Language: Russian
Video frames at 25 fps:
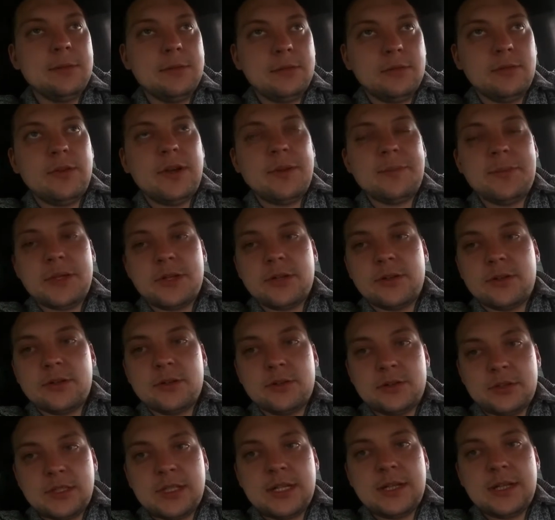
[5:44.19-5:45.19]
Ну,
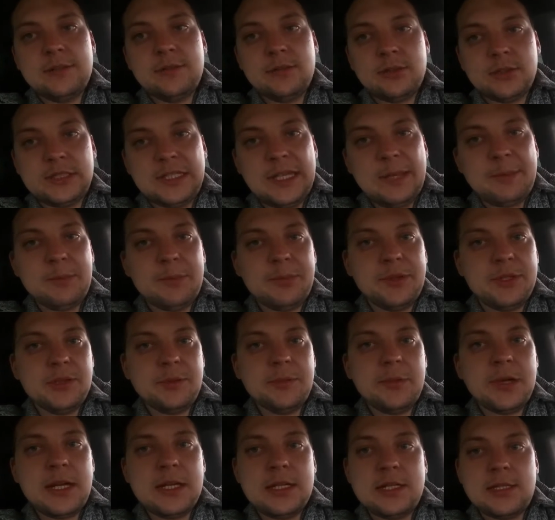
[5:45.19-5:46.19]
во-первых, он все равно, сами
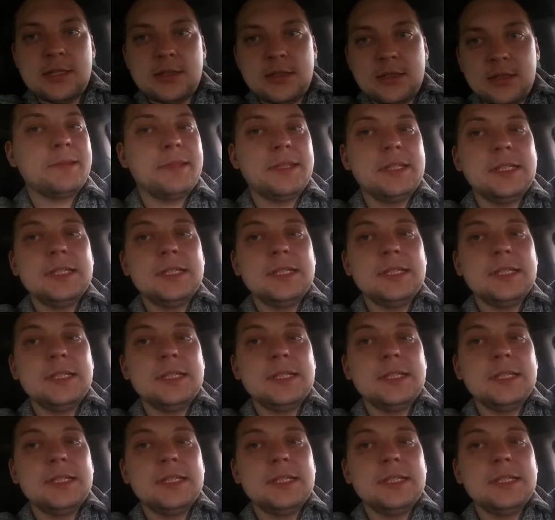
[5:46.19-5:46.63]
понимаете, это